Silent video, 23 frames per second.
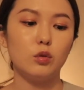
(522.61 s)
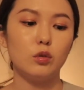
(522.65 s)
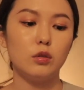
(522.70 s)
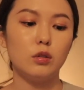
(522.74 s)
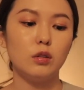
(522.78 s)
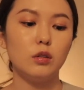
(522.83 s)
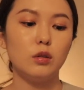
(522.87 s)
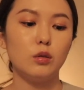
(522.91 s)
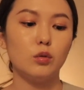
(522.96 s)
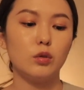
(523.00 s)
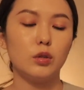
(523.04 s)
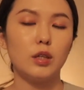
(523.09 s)
就是
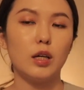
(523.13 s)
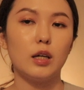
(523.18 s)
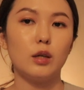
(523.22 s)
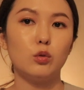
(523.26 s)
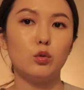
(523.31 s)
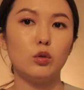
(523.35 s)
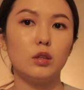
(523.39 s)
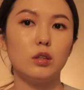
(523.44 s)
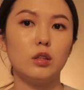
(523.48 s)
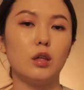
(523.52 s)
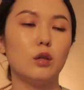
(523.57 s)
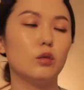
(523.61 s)
我现在
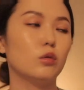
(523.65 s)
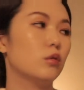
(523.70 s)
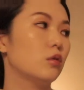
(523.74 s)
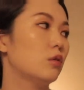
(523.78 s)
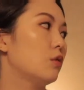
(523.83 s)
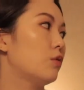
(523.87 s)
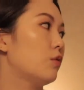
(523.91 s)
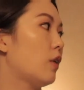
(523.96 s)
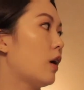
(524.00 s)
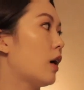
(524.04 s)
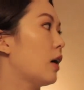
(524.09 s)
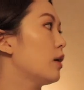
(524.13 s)
睡觉就是
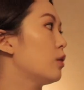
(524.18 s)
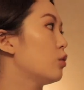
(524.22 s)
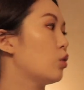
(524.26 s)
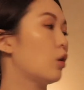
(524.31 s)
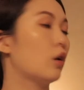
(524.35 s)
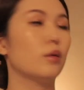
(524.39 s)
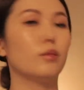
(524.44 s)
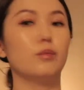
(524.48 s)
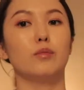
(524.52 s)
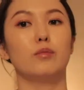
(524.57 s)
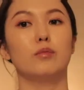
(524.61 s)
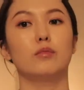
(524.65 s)
放在
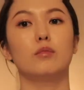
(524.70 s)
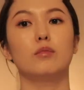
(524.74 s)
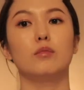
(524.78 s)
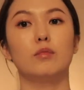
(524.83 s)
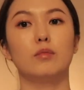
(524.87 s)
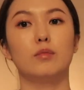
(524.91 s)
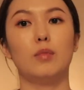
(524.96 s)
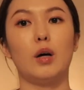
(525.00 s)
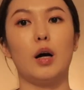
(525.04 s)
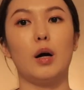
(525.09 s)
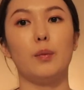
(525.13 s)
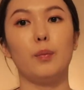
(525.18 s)
床
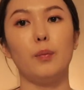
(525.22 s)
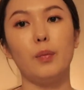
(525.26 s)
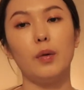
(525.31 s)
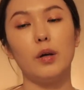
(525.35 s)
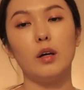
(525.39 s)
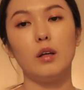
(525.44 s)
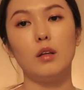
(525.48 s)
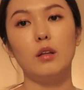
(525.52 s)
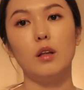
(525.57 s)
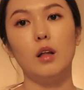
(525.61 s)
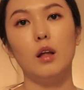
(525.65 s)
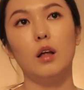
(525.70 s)

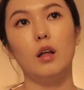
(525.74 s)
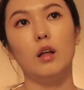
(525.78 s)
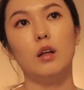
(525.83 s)
边，